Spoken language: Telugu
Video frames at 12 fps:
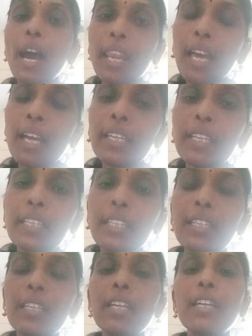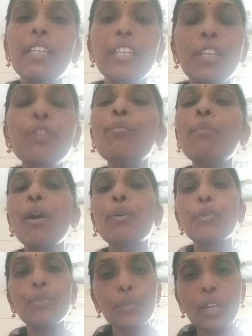అలాగే నేను మా
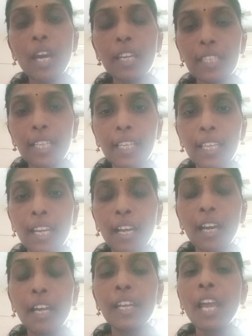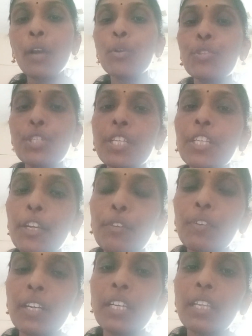గురువు గారి దగ్గర నాకు
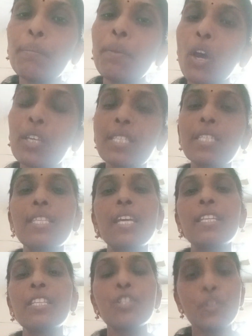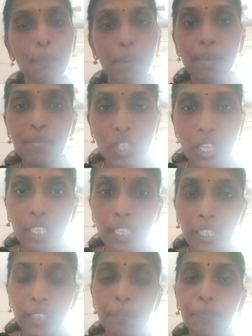వచ్చేటటువంటి ప్రాసెస్ అన్నీ చెప్పడం
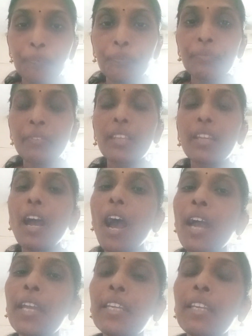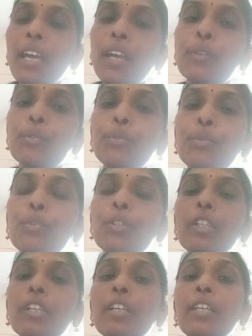జరిగింది ఆయన నాకు
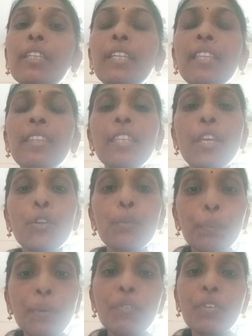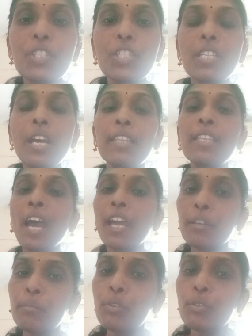ఎంత నొప్పి వచ్చినా
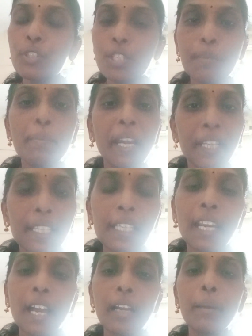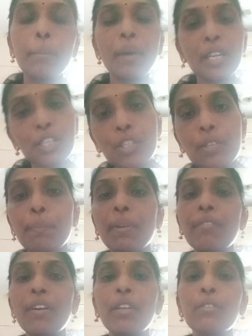ధ్యానంలో నుంచి బయటికి రాకమ్మా అని
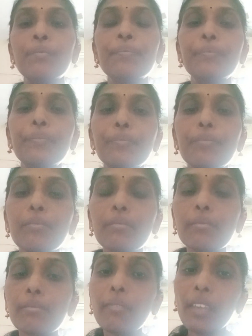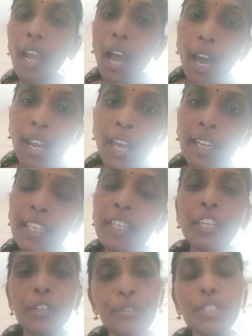చెప్పేవారు అలాగే
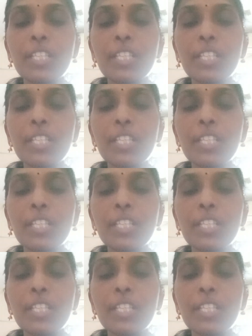నేను